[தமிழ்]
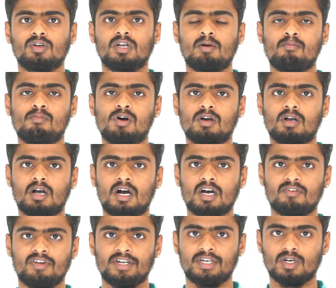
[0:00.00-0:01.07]
நம்ம கார்
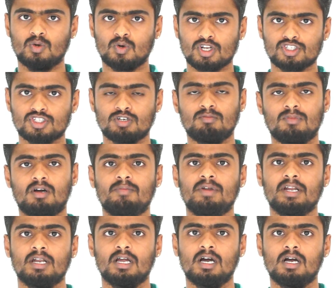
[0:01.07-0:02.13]
வெயிட்டை குறைச்சோம்
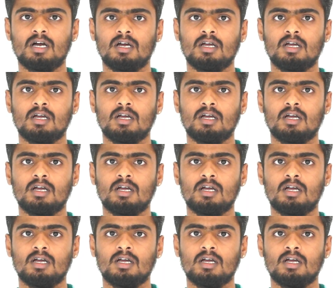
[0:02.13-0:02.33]
அப்படின்னா